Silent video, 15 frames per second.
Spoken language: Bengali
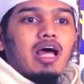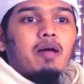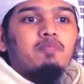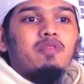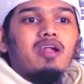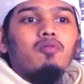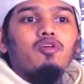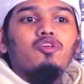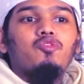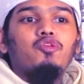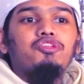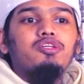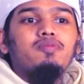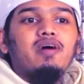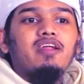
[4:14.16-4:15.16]
আপনারা মনে
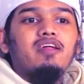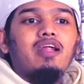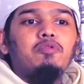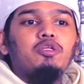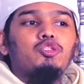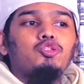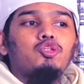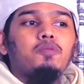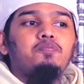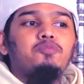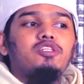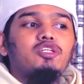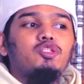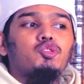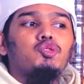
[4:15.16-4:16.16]
করতে পারেন আমি
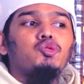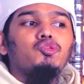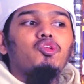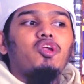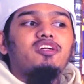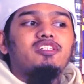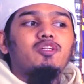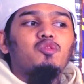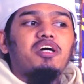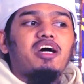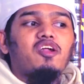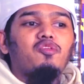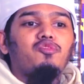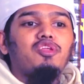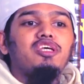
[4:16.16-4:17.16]
সবচেয়ে সুন্দর একটা
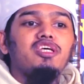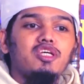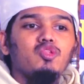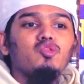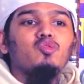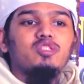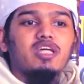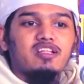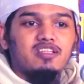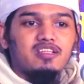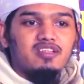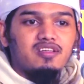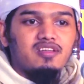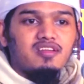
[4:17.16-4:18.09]
উদাহরণ দিই হিন্দু জাতি